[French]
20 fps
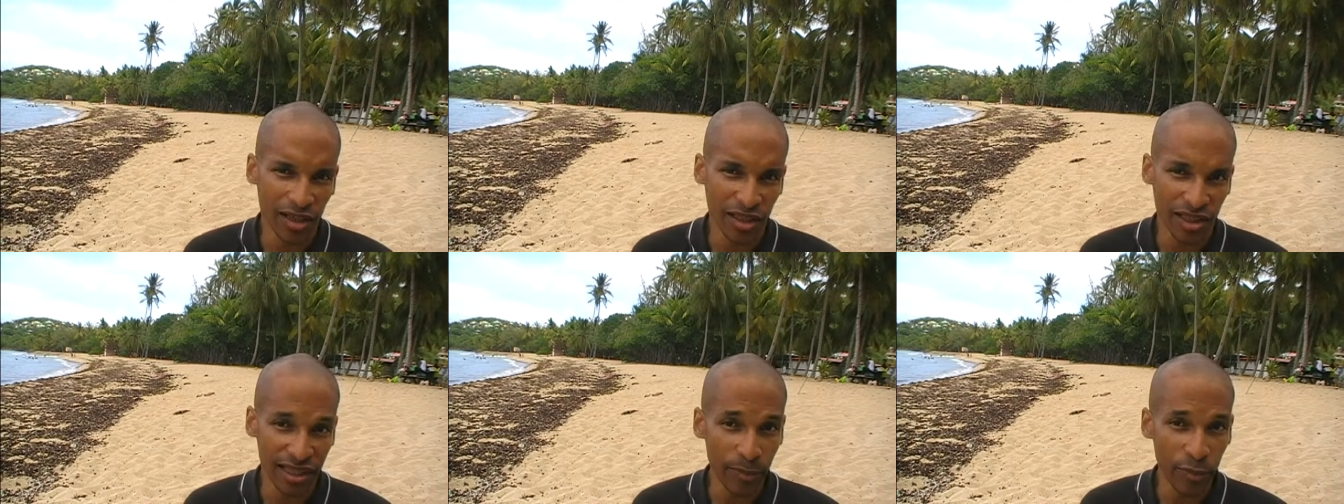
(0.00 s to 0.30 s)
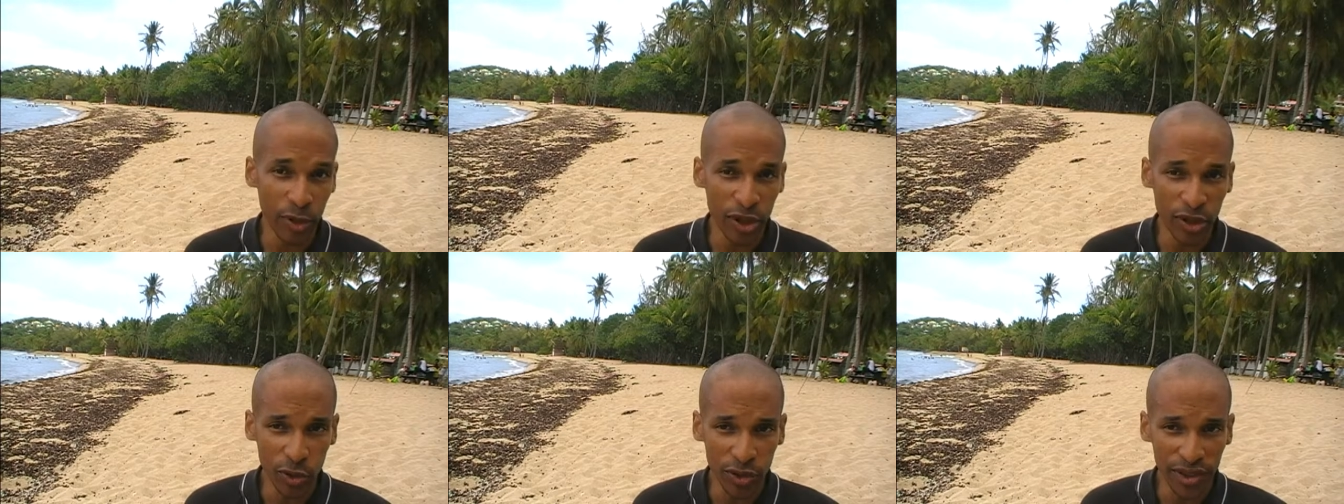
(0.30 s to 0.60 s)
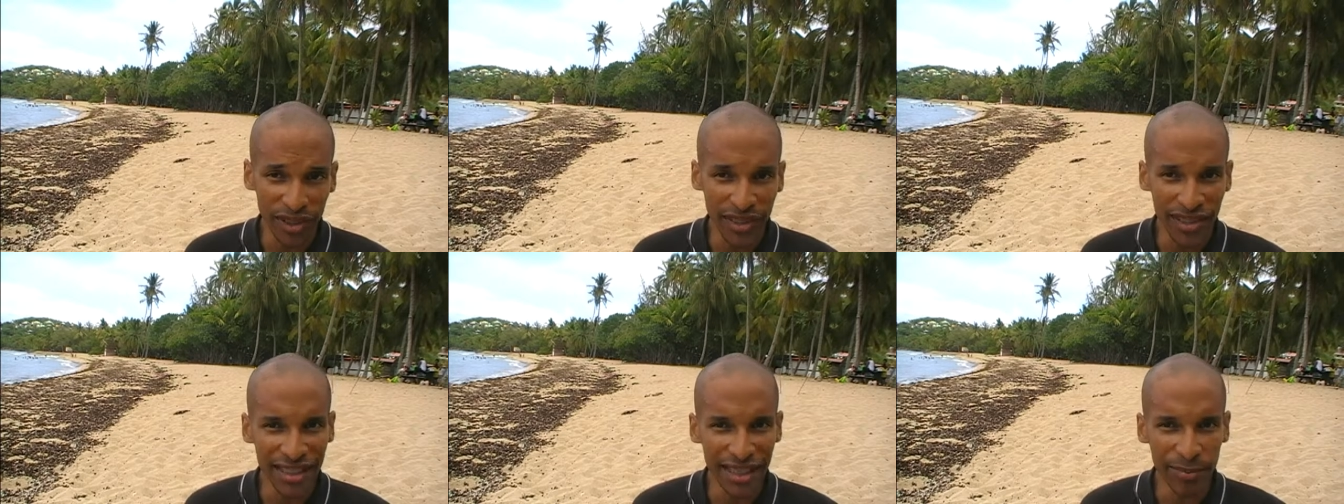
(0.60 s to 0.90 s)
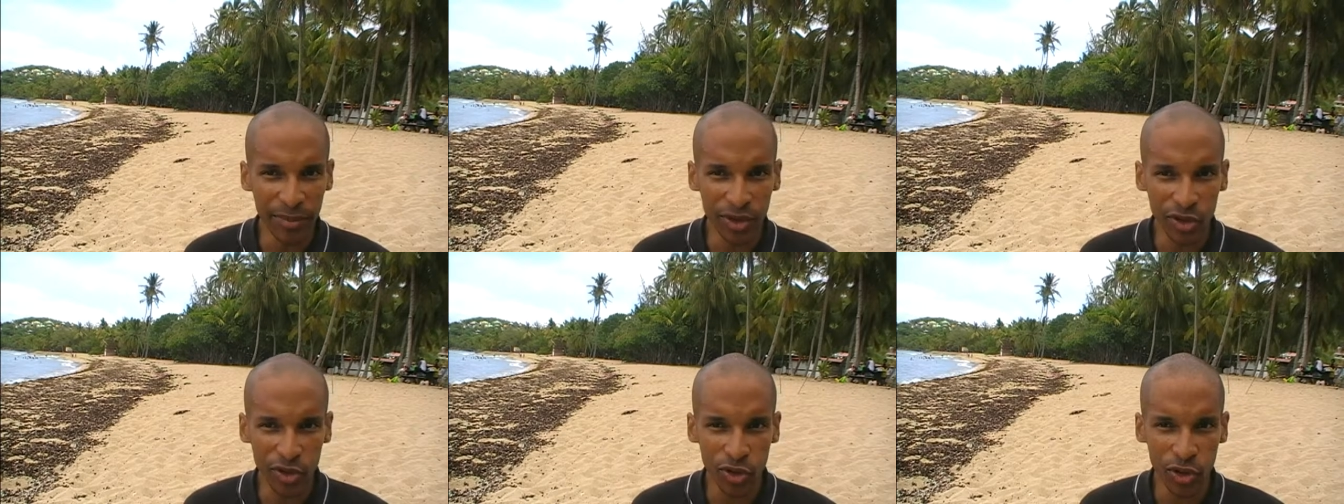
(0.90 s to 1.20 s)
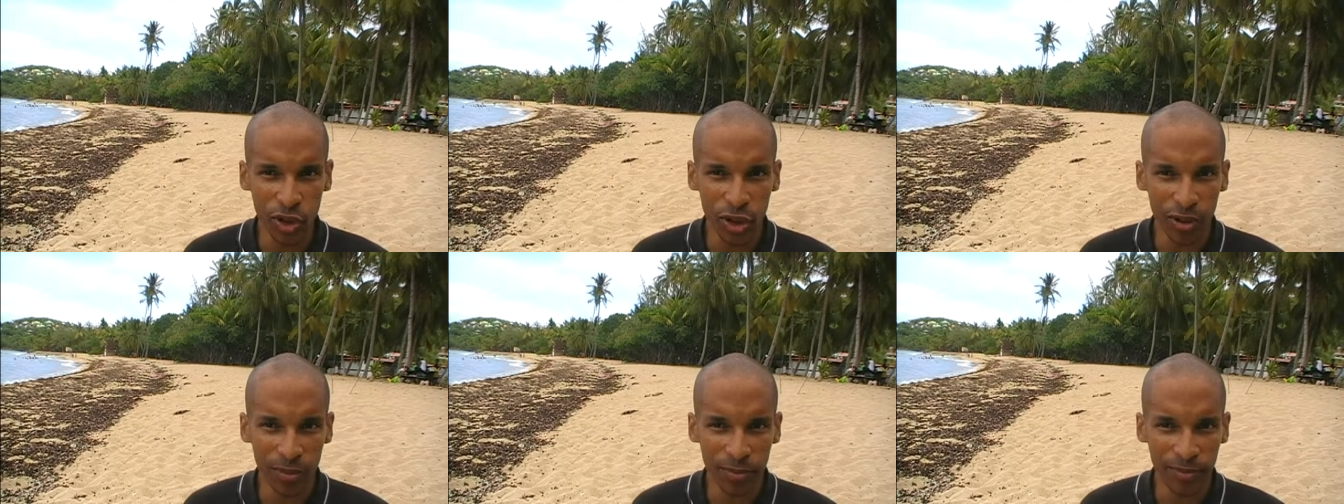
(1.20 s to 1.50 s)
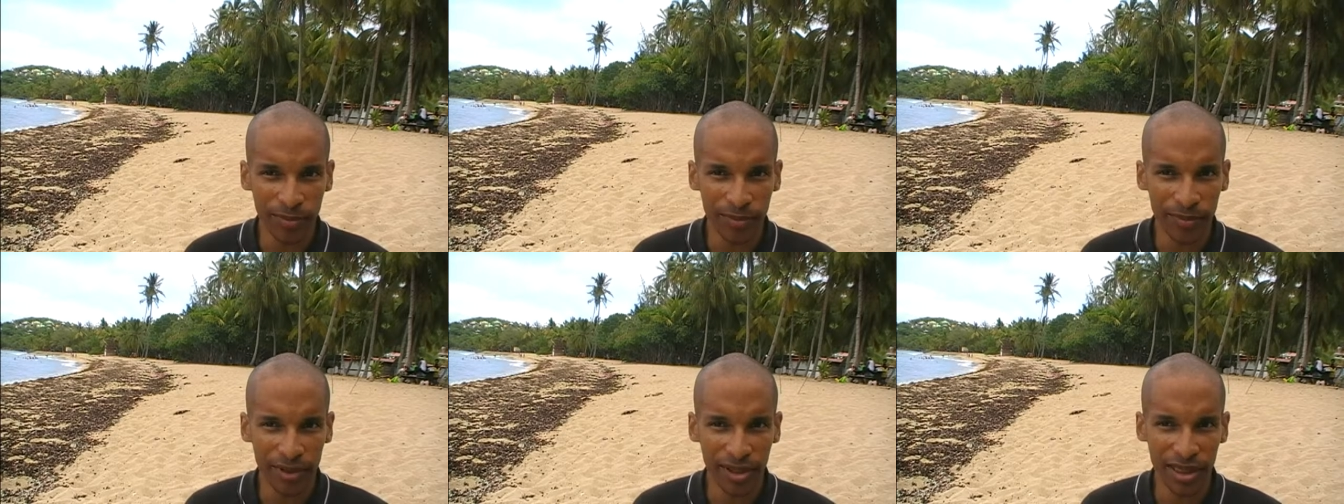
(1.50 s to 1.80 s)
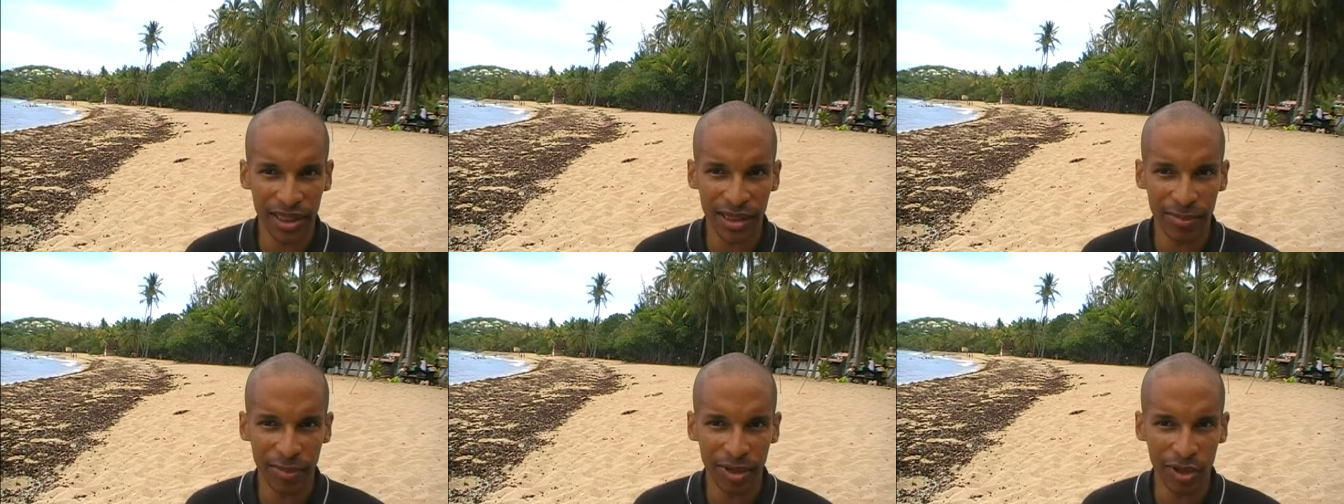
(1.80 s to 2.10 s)
Ça peut être aussi des mentors.
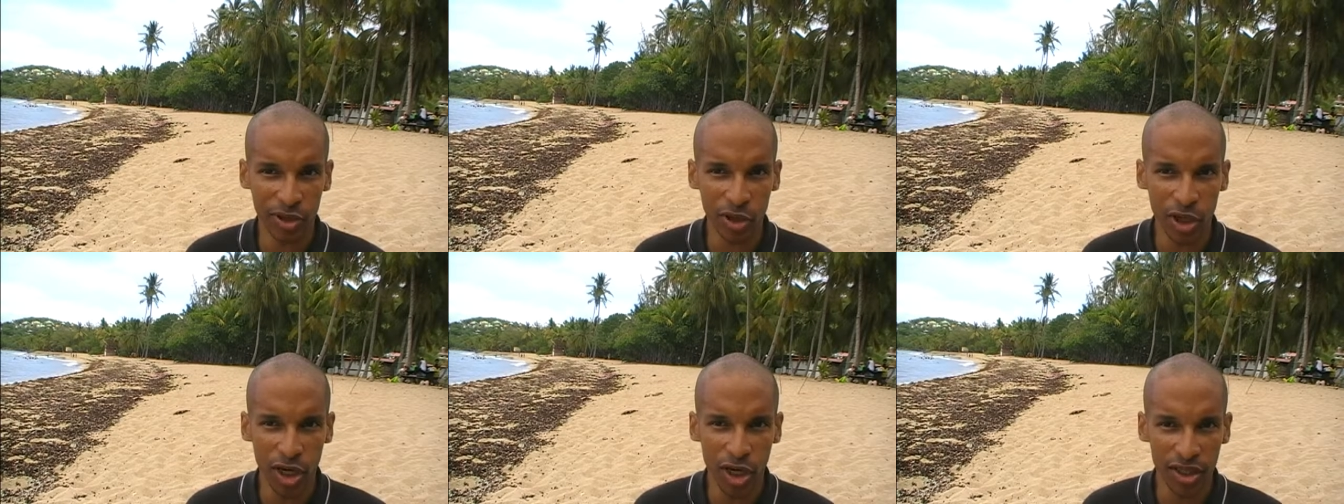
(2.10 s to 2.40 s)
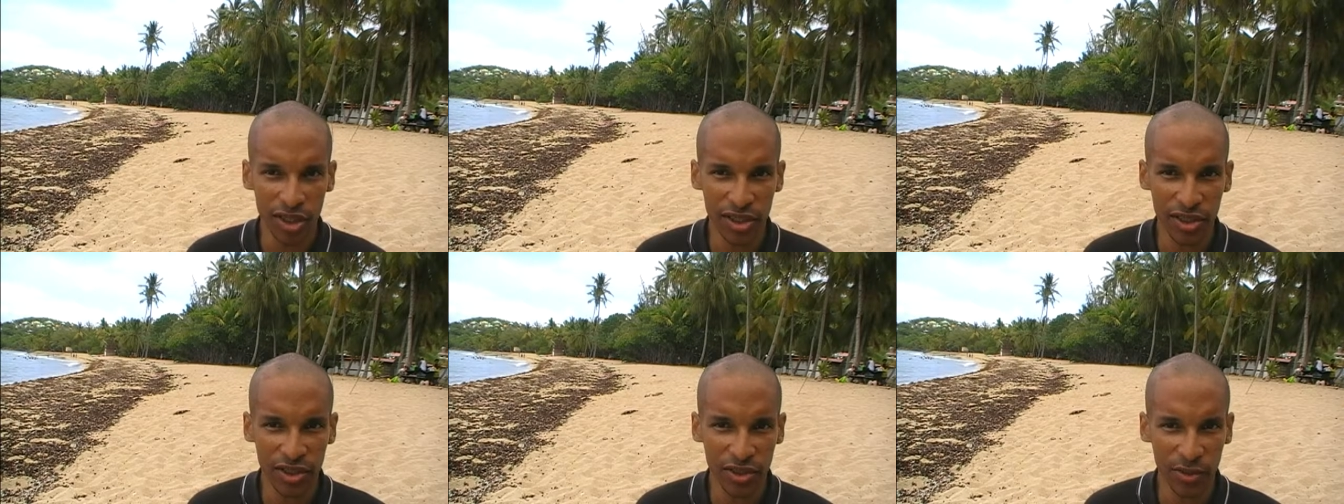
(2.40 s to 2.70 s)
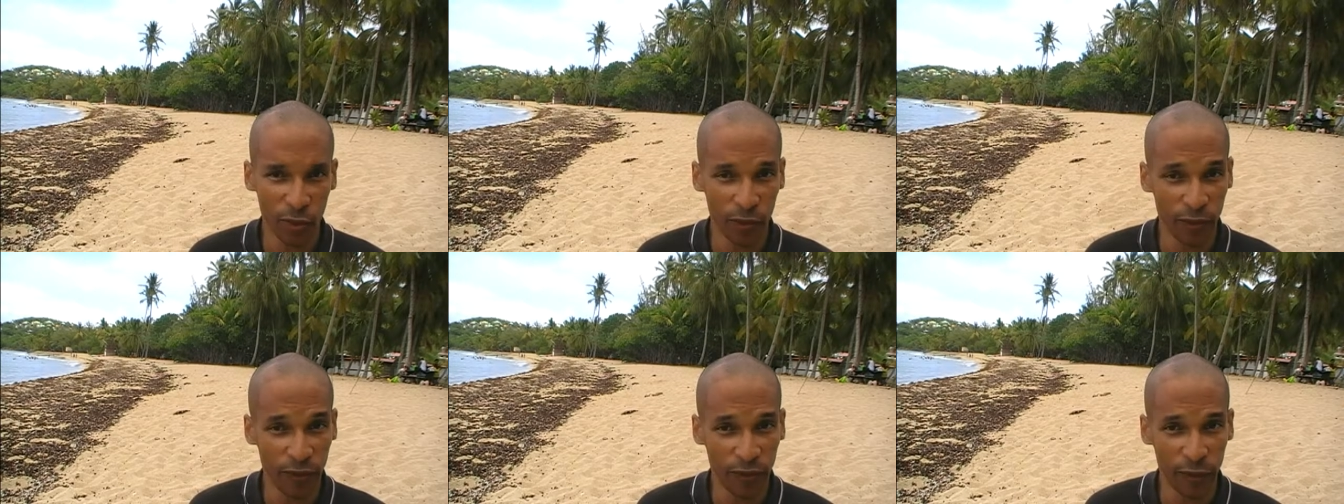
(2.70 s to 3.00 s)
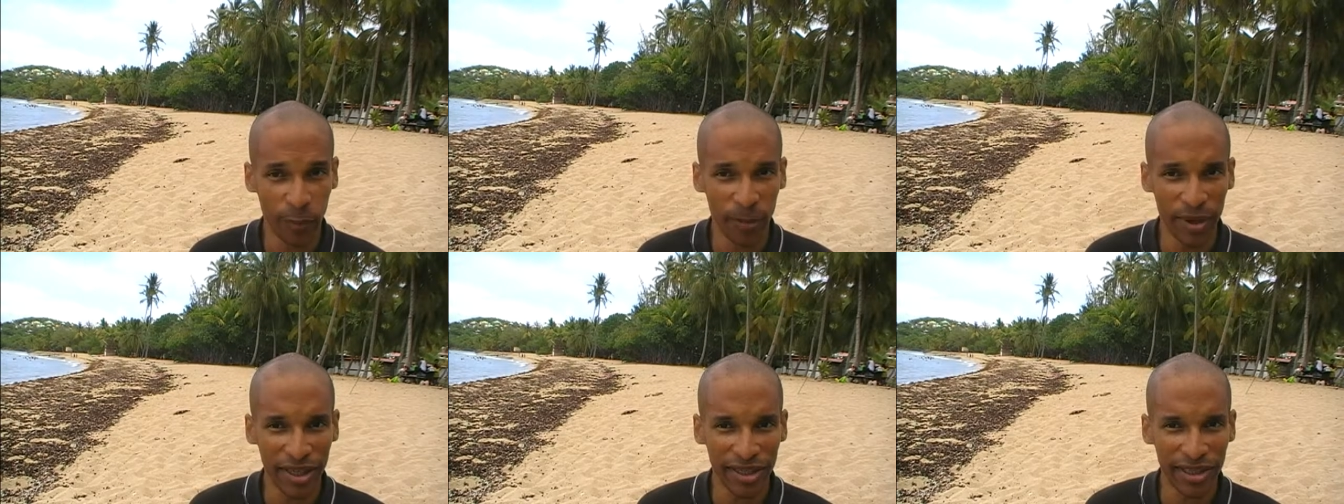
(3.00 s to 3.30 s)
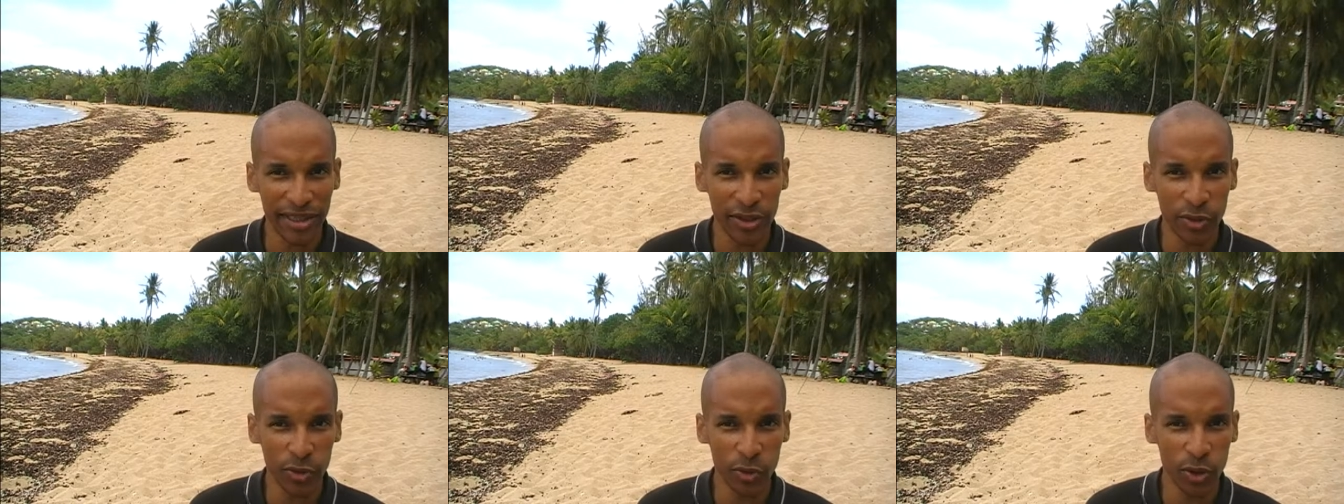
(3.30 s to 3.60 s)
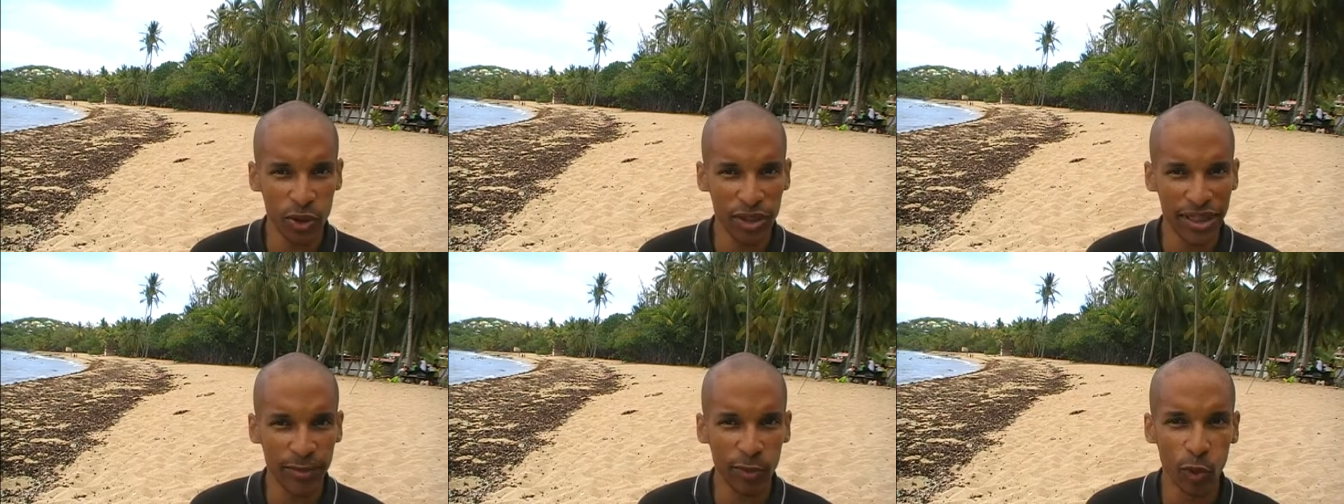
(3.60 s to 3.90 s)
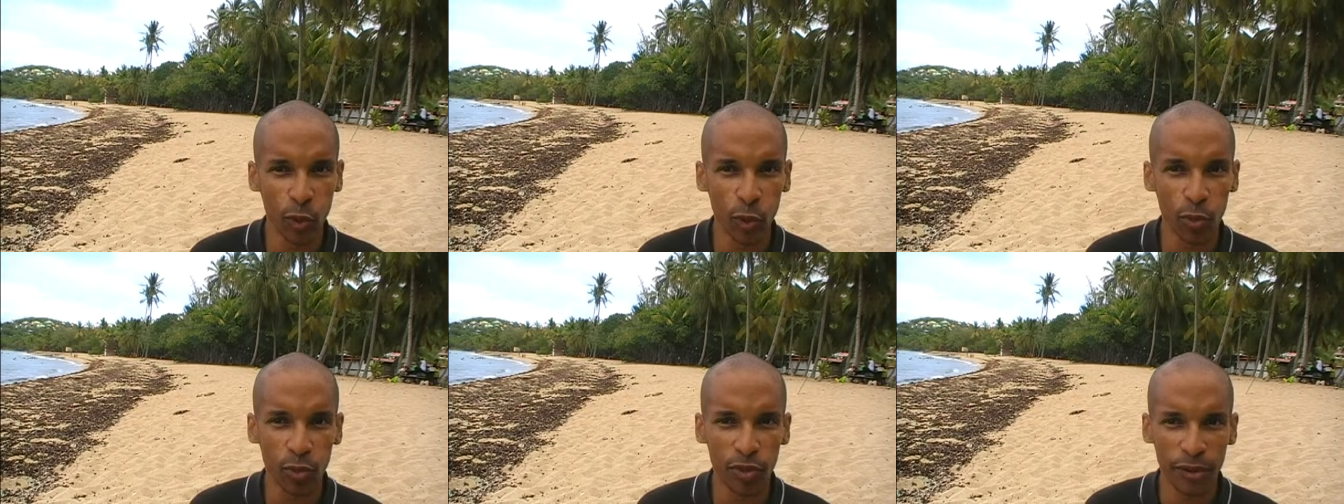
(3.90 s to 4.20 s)
Les mentors font partie du deuxième
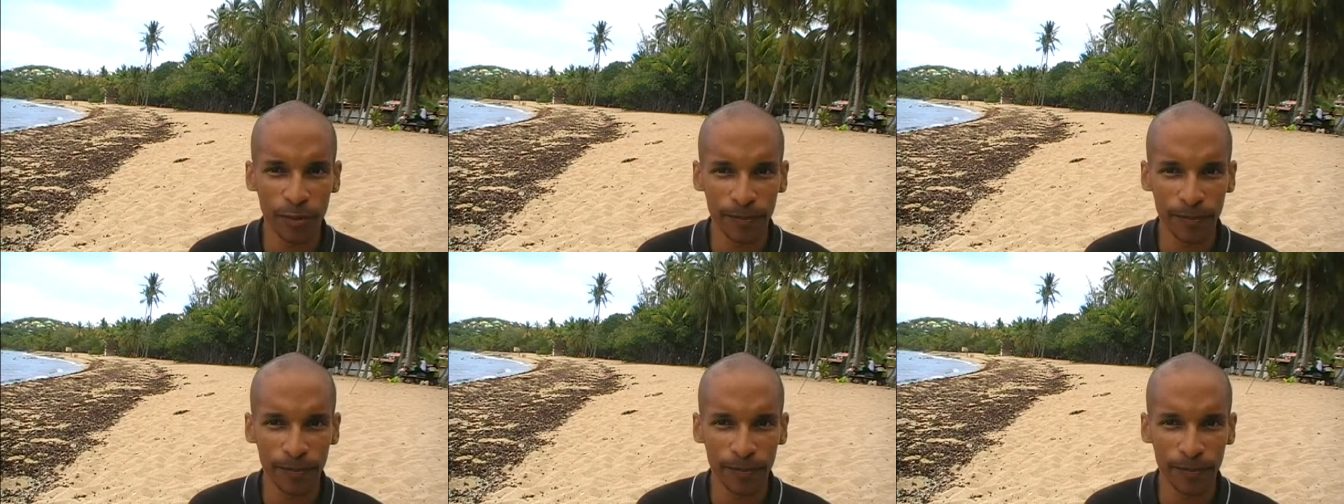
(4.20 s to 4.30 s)
groupe.